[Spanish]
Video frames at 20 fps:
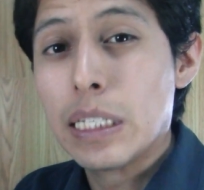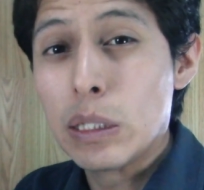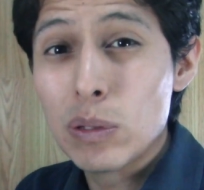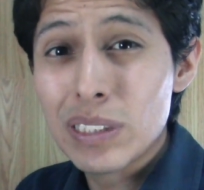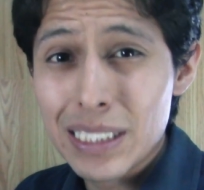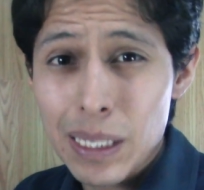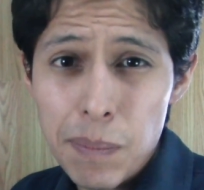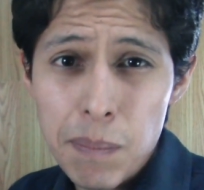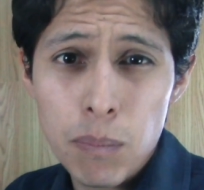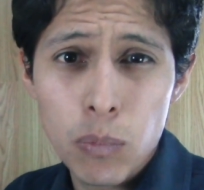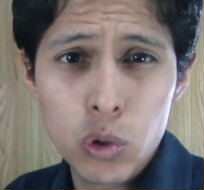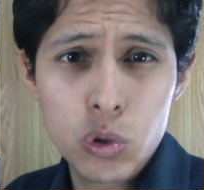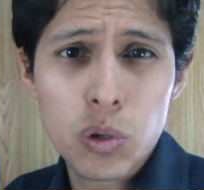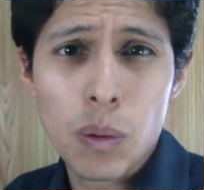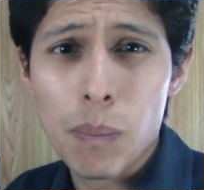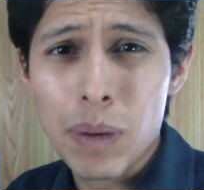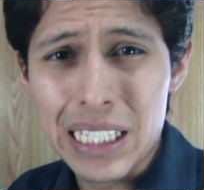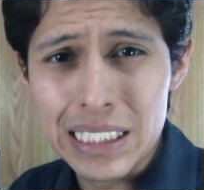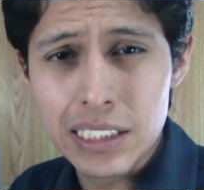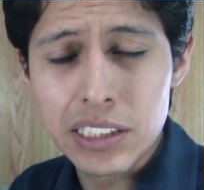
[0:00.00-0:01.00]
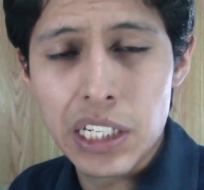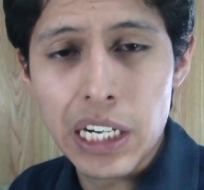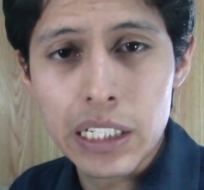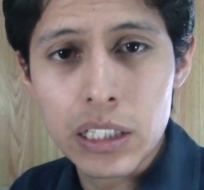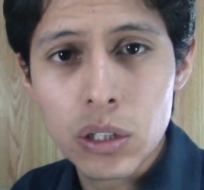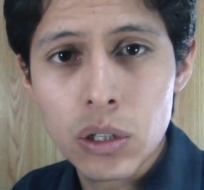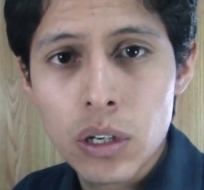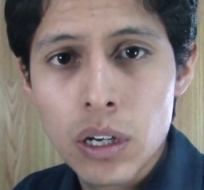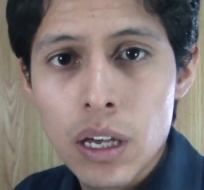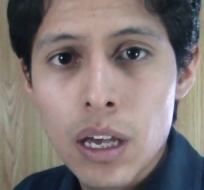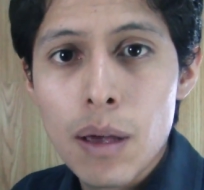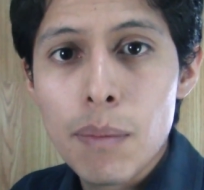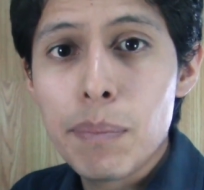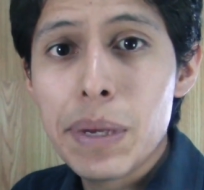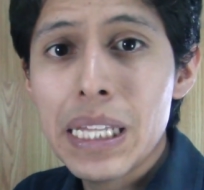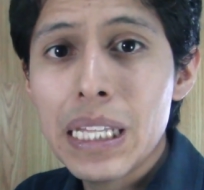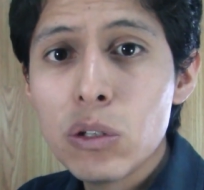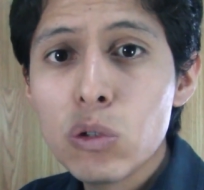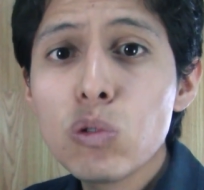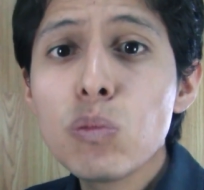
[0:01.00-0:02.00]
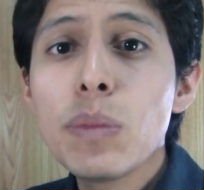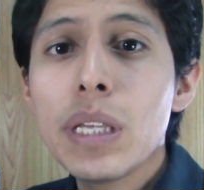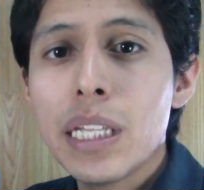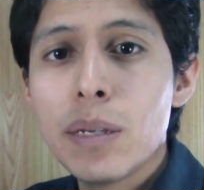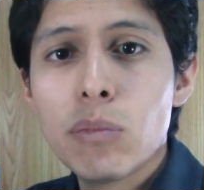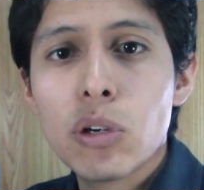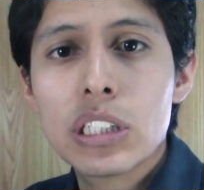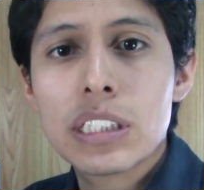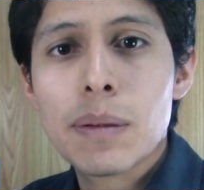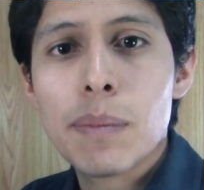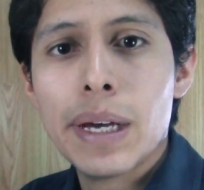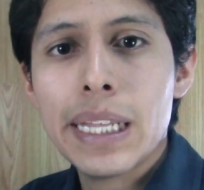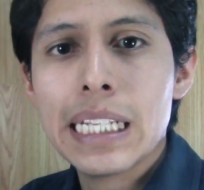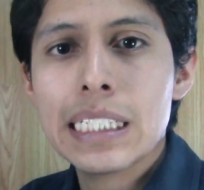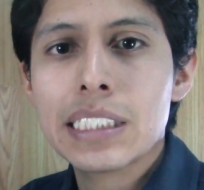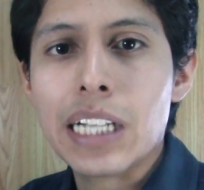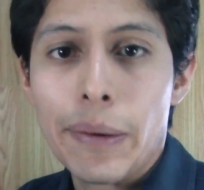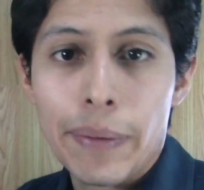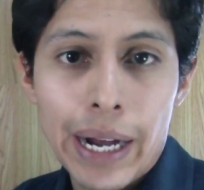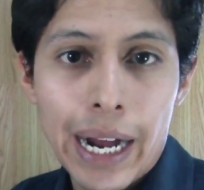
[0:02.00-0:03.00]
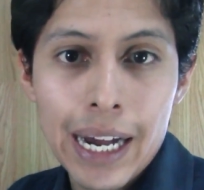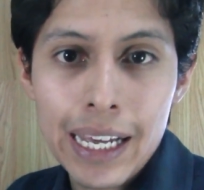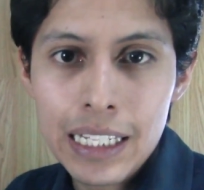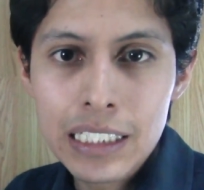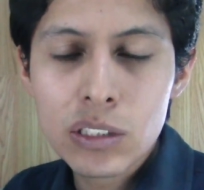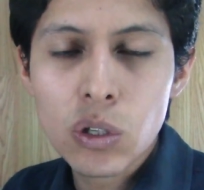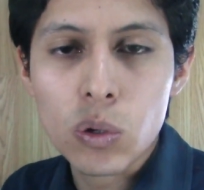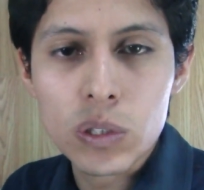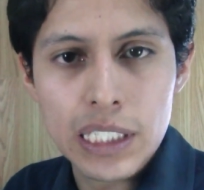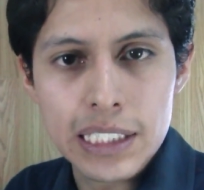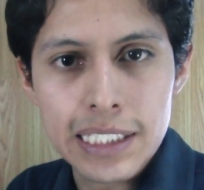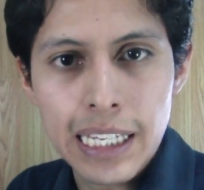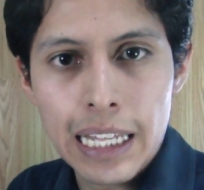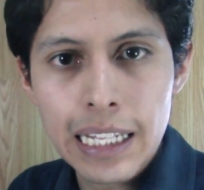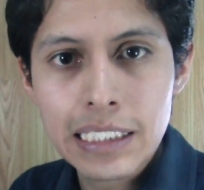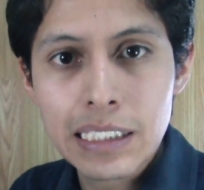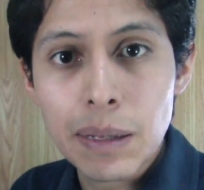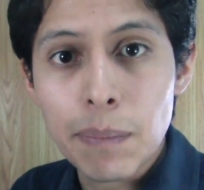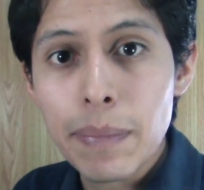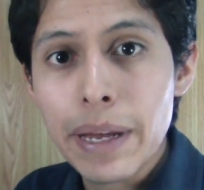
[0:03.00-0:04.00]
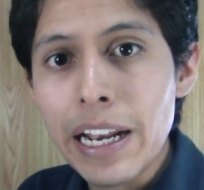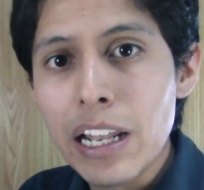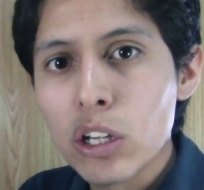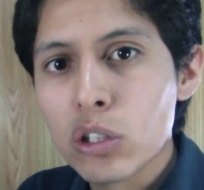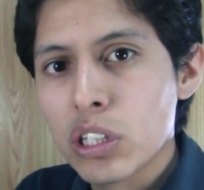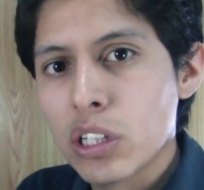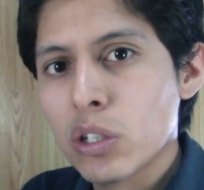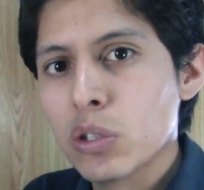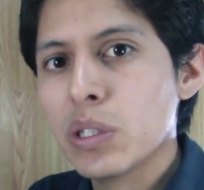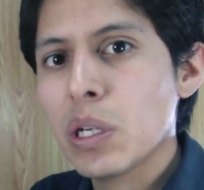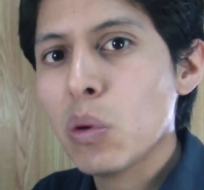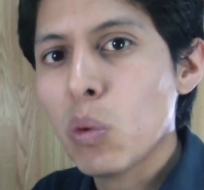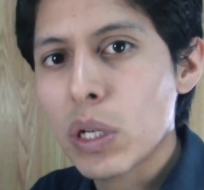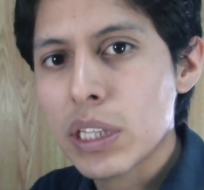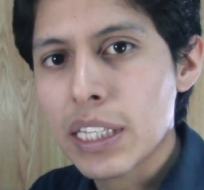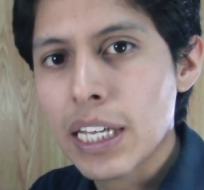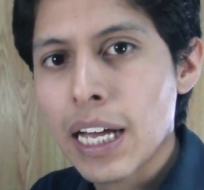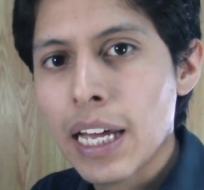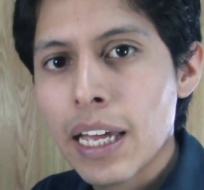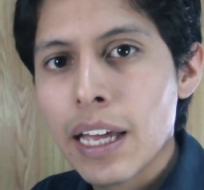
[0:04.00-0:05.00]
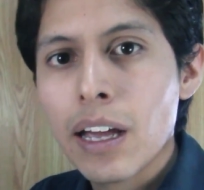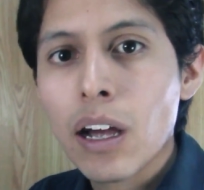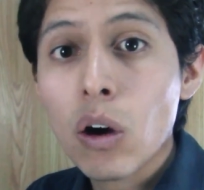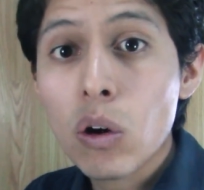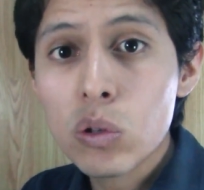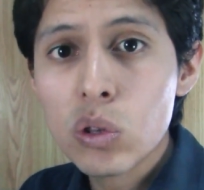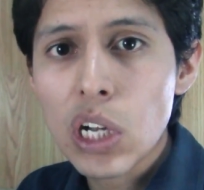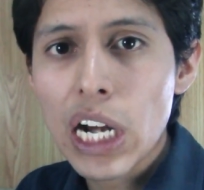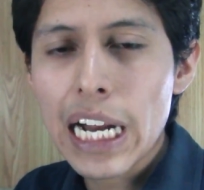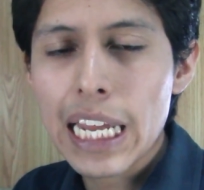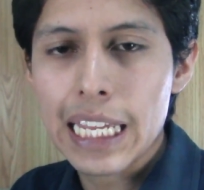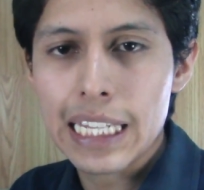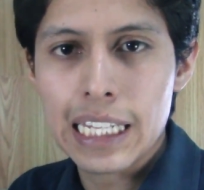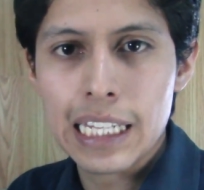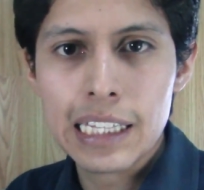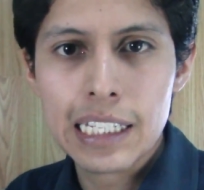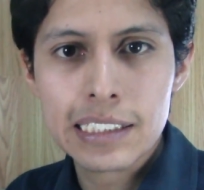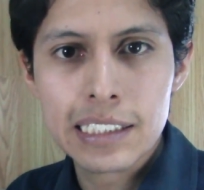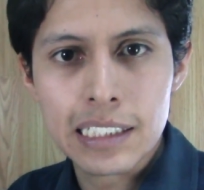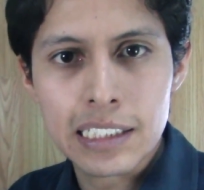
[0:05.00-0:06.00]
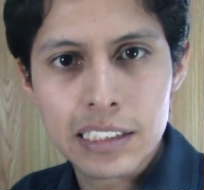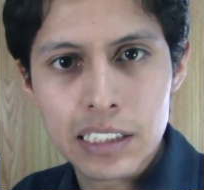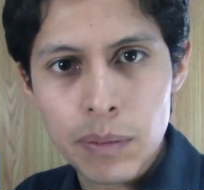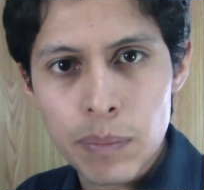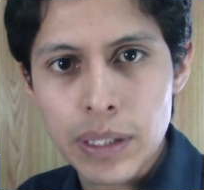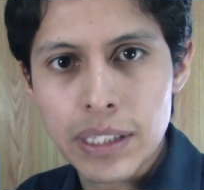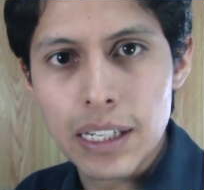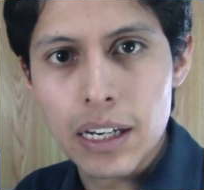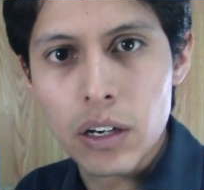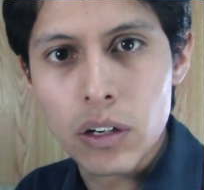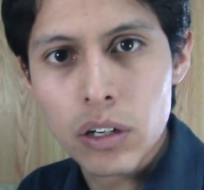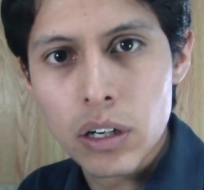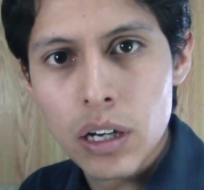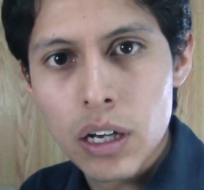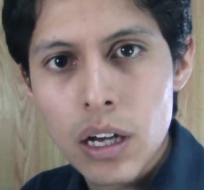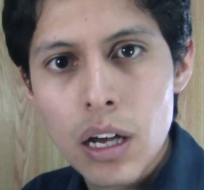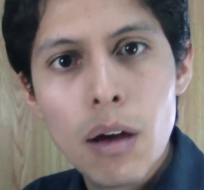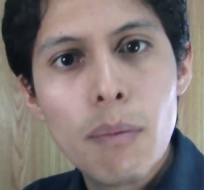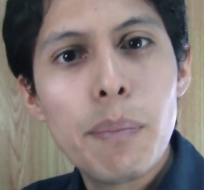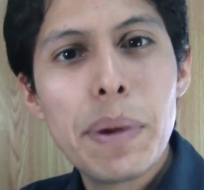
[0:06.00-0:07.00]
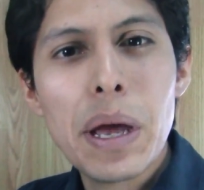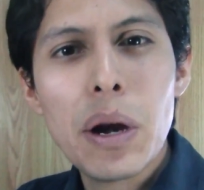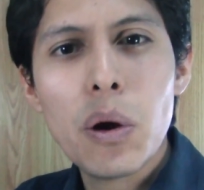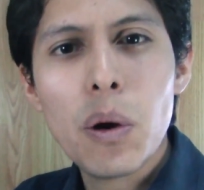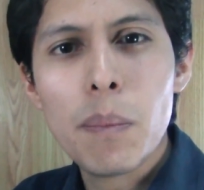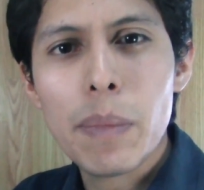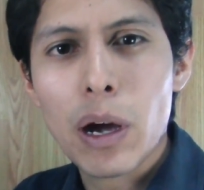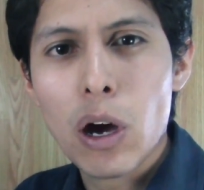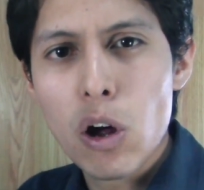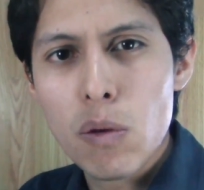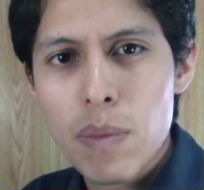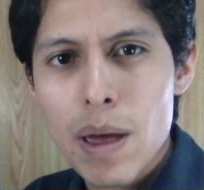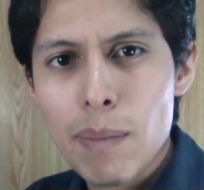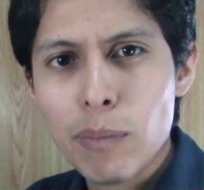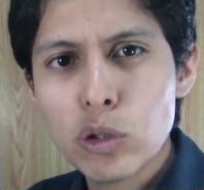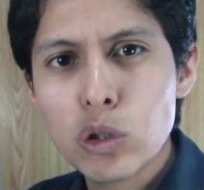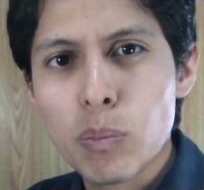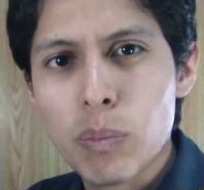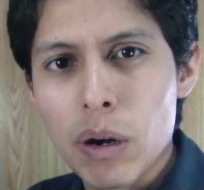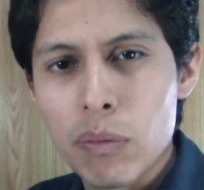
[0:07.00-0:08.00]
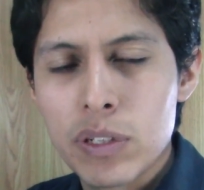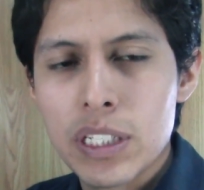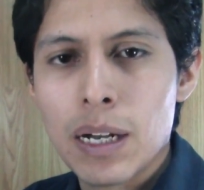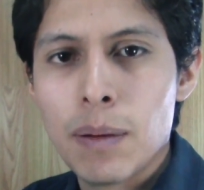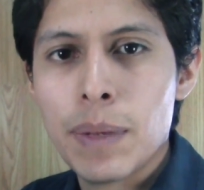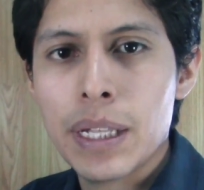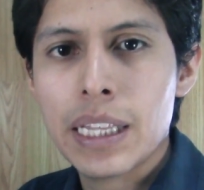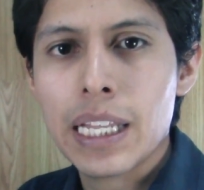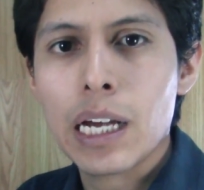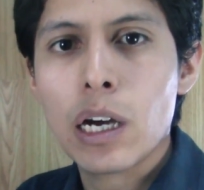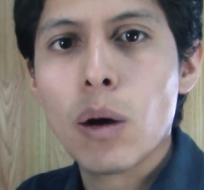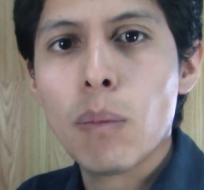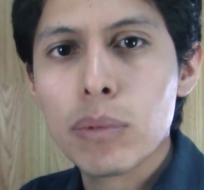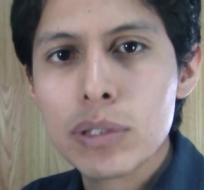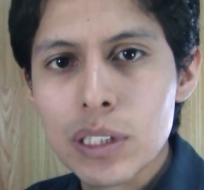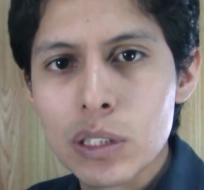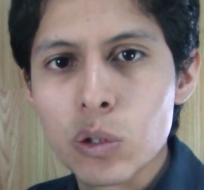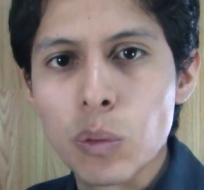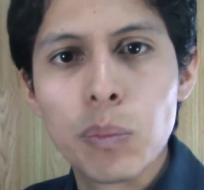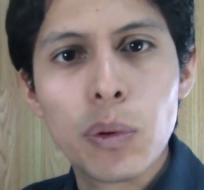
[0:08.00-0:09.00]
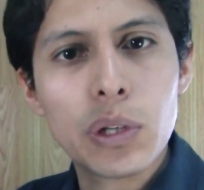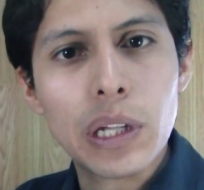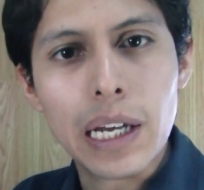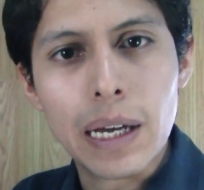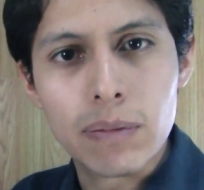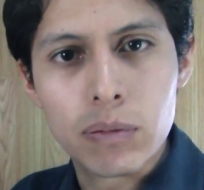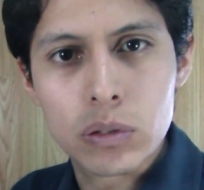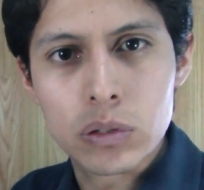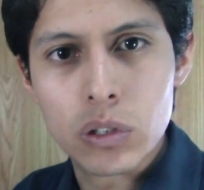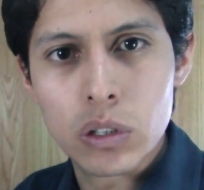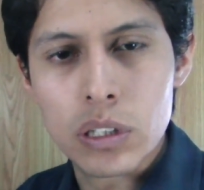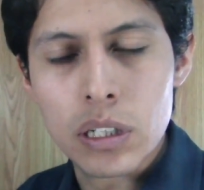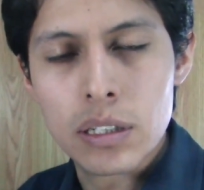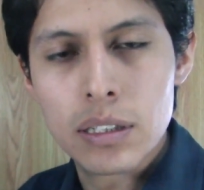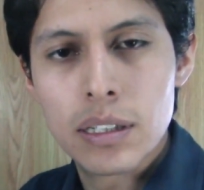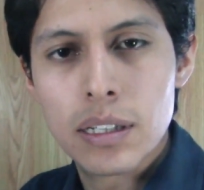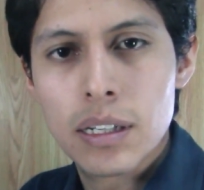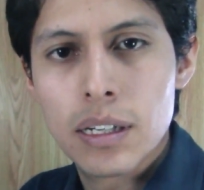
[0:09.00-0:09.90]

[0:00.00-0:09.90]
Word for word: si no es que mucho más estricto. Piden un mínimo de semanas trabajadas cotizadas de 1250 contra 500 del sistema anterior. Pero mejor veamos superficialmente cómo se supone que funciona.